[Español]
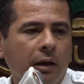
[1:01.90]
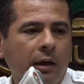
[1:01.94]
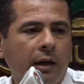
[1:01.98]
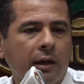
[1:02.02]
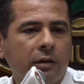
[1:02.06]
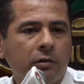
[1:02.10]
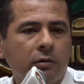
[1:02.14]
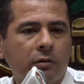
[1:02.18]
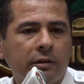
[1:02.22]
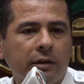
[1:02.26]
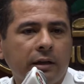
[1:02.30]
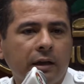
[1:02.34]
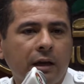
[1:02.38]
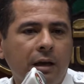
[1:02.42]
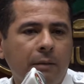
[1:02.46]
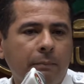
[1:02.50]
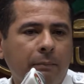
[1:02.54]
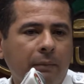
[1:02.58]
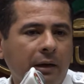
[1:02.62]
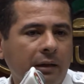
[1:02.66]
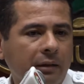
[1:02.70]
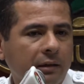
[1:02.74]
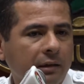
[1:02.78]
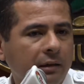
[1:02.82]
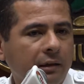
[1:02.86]
Eso sería
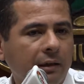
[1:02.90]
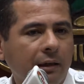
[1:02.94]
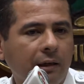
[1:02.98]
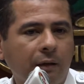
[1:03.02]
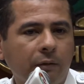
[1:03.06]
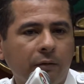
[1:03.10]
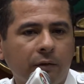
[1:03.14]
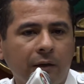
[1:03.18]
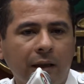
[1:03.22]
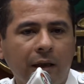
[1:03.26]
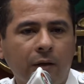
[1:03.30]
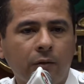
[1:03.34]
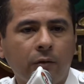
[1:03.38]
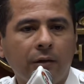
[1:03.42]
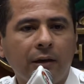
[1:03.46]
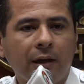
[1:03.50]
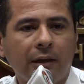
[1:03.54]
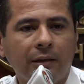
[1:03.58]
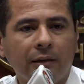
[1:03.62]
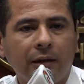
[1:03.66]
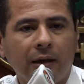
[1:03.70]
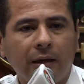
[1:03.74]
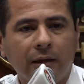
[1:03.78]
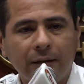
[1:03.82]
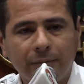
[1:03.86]
a partir de, la, de las 2 de
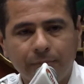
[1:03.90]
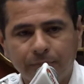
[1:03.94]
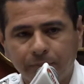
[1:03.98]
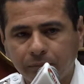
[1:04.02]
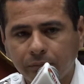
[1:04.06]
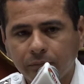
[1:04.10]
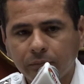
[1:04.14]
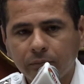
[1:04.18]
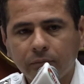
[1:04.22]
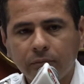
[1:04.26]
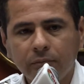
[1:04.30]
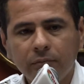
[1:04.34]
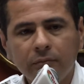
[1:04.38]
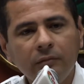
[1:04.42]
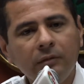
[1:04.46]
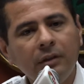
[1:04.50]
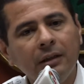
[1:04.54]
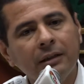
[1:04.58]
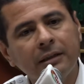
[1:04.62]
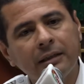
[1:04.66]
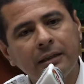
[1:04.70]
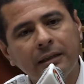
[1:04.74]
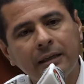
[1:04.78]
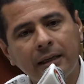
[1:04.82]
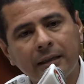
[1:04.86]
la tarde
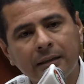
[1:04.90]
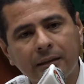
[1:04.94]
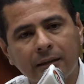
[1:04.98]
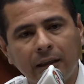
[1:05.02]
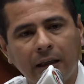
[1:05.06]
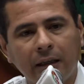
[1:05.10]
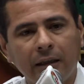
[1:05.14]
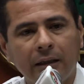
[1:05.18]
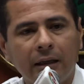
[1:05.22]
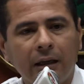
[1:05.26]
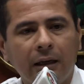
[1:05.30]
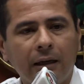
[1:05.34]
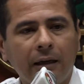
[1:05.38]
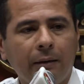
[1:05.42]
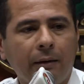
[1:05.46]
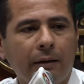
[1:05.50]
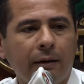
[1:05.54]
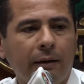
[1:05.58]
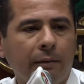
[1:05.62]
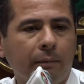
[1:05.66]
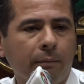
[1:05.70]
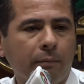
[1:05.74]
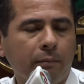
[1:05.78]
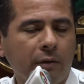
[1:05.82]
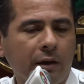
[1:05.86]
y hasta el
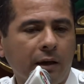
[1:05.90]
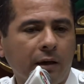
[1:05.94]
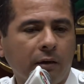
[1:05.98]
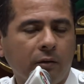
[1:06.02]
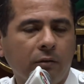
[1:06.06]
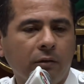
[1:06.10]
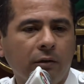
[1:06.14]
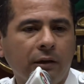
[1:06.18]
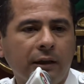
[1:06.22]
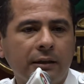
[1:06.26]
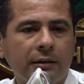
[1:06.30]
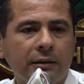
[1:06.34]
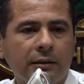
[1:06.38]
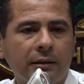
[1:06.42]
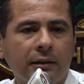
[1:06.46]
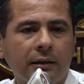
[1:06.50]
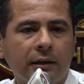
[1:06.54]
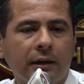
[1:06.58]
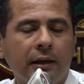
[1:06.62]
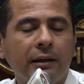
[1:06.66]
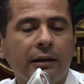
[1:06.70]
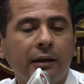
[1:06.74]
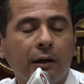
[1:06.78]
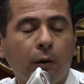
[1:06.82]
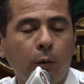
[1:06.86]
día miércoles,
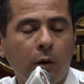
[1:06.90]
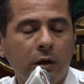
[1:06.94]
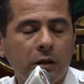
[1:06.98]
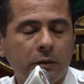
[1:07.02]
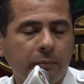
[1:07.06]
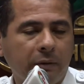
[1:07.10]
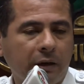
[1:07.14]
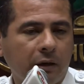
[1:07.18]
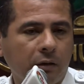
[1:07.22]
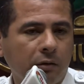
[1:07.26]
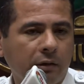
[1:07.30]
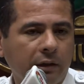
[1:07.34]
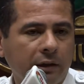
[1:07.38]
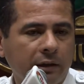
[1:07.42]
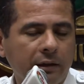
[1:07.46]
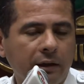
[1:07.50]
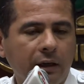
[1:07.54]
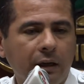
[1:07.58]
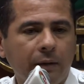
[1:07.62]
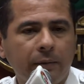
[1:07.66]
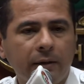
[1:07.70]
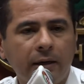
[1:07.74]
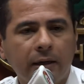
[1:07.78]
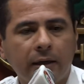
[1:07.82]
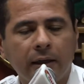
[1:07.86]
el día jueves, perdón, que es
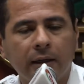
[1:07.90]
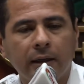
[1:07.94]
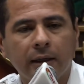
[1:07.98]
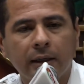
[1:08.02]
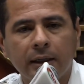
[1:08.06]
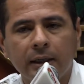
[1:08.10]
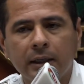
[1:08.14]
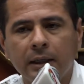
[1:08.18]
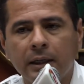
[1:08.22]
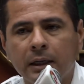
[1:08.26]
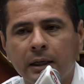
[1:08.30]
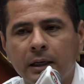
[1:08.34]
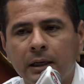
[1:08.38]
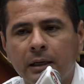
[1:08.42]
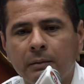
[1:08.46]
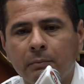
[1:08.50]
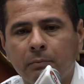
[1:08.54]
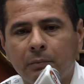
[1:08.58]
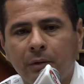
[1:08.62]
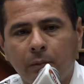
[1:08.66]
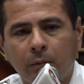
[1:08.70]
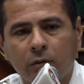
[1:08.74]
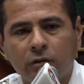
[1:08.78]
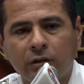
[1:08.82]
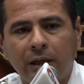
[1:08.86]
Día de la Virgen,
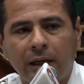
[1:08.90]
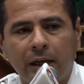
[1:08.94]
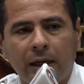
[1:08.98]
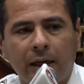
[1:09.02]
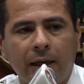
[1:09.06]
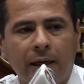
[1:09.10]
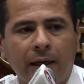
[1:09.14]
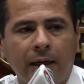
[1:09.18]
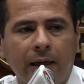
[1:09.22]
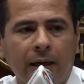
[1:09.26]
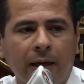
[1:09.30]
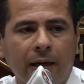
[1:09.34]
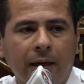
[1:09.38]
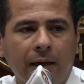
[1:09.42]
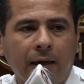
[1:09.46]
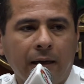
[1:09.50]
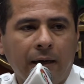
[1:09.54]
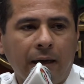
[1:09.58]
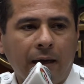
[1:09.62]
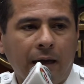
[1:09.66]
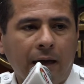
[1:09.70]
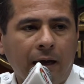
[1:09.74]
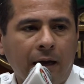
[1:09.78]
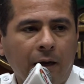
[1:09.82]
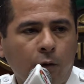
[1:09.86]
vamos a,
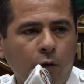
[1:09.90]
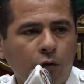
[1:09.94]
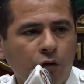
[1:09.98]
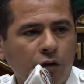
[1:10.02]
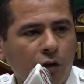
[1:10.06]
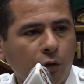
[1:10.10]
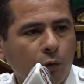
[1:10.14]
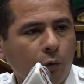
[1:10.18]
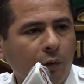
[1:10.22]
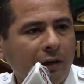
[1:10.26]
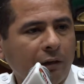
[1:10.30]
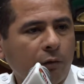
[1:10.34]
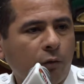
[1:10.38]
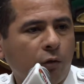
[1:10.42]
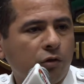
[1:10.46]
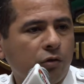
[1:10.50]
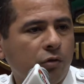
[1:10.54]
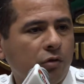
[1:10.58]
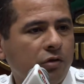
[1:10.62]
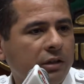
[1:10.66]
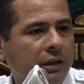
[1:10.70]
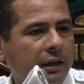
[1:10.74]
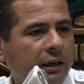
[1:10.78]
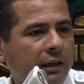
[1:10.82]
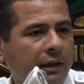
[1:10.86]
continuar con
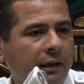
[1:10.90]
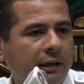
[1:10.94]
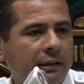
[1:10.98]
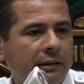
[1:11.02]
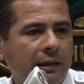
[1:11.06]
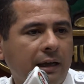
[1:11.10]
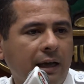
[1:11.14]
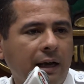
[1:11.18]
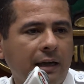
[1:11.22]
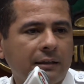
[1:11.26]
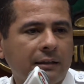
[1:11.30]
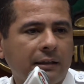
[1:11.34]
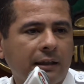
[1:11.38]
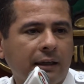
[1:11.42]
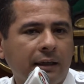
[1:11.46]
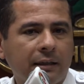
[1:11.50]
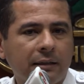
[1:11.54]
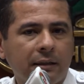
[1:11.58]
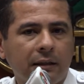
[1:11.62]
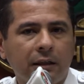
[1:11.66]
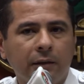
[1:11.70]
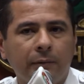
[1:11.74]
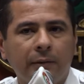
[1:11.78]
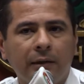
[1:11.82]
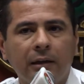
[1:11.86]
esos cierres hasta
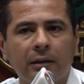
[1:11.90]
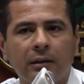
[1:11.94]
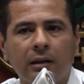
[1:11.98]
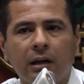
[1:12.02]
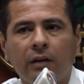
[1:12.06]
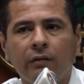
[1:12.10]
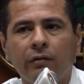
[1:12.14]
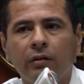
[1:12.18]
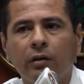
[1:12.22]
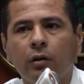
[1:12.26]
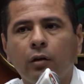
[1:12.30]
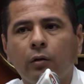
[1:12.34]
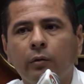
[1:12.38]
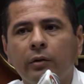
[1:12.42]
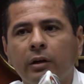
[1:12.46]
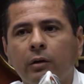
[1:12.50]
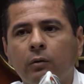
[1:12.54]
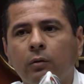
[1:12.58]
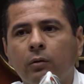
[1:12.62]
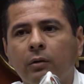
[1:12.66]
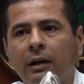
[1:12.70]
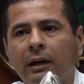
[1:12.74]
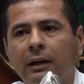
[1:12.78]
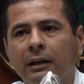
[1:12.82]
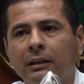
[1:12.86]
que se libere el tráfico
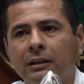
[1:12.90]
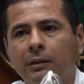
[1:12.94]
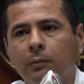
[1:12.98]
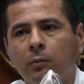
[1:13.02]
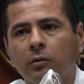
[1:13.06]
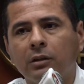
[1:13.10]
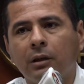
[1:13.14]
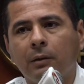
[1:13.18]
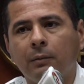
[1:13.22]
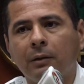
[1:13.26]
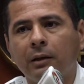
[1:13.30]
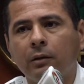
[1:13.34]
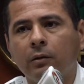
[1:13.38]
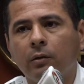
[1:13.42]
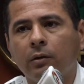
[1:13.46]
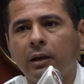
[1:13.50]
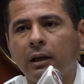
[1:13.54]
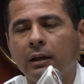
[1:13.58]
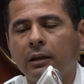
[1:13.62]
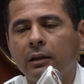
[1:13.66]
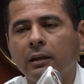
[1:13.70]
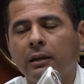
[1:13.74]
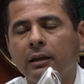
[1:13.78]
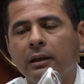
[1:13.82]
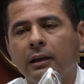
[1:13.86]
vehicular, que estamos hablando
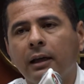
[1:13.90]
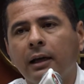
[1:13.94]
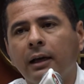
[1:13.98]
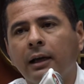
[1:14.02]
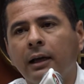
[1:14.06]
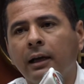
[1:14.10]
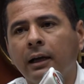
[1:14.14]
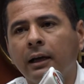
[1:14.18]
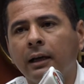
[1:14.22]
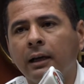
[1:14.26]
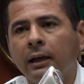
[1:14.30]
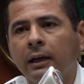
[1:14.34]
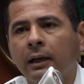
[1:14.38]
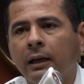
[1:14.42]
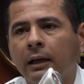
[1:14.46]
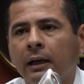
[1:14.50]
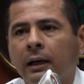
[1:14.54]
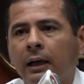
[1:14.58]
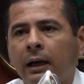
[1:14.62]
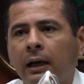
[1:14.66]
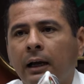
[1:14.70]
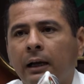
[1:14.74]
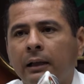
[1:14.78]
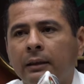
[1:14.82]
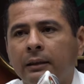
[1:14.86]
ya del día
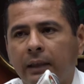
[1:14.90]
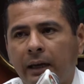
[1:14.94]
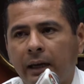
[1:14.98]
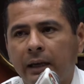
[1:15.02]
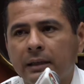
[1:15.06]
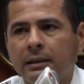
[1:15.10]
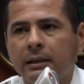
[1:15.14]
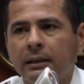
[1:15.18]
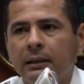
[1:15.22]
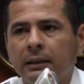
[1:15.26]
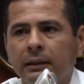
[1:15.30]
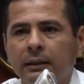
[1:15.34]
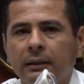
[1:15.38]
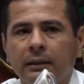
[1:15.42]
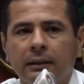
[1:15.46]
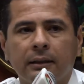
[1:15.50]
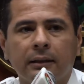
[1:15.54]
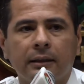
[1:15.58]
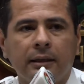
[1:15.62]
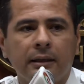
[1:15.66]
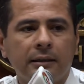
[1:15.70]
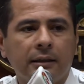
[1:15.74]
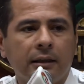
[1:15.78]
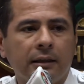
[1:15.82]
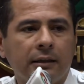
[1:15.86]
13
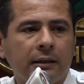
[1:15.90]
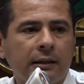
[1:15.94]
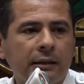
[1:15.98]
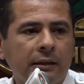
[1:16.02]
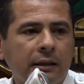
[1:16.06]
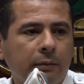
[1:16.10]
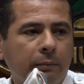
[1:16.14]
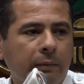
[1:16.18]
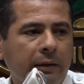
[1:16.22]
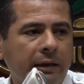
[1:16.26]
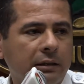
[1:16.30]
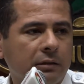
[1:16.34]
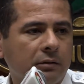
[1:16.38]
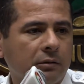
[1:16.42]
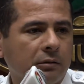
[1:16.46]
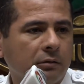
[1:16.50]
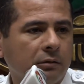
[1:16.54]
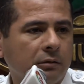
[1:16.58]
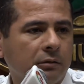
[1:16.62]
este, de este, mes,